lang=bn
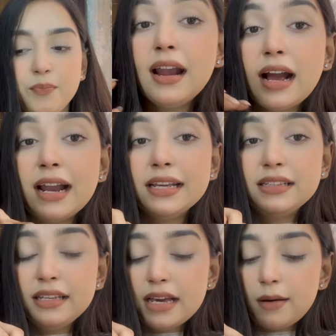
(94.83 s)
আর আরেক
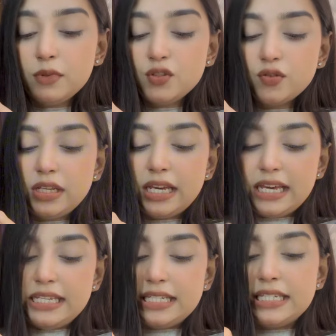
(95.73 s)
দিকে আমি যদি
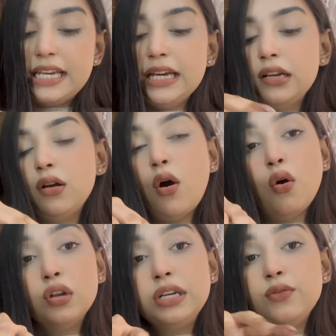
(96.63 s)
এই স্নেল
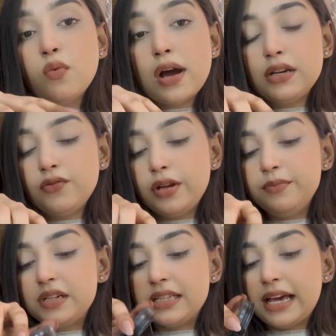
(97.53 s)
অল ইন ওয়ান
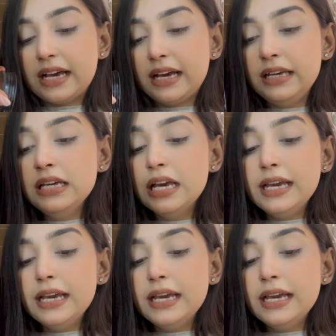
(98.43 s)
ক্রিমটা দেখাই